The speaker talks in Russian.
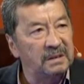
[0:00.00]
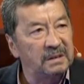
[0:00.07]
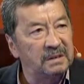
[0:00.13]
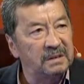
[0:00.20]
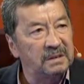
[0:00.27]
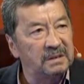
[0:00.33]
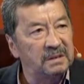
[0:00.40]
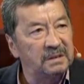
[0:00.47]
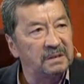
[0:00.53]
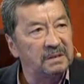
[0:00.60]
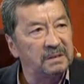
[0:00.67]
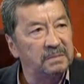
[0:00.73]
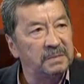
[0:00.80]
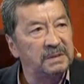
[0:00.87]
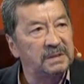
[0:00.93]

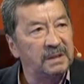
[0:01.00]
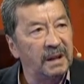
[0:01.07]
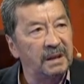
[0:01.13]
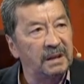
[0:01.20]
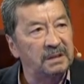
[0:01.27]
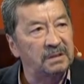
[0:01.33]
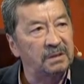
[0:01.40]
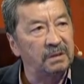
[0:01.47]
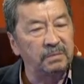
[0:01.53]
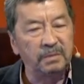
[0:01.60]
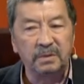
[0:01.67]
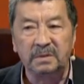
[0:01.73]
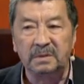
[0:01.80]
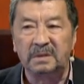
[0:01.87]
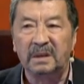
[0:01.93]
Э, мы знали, что
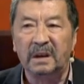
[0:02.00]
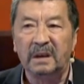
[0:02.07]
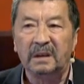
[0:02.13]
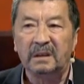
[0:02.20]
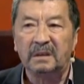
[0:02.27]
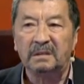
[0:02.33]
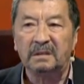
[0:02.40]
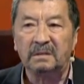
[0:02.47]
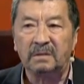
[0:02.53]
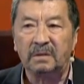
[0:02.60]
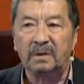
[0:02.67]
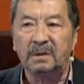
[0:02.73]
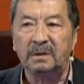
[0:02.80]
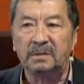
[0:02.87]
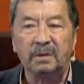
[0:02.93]
будет э, в
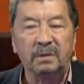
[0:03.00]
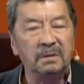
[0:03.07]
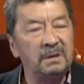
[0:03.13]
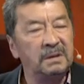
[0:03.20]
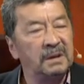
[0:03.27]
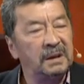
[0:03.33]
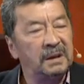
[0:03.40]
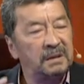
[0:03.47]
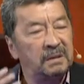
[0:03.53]
роли Толгана,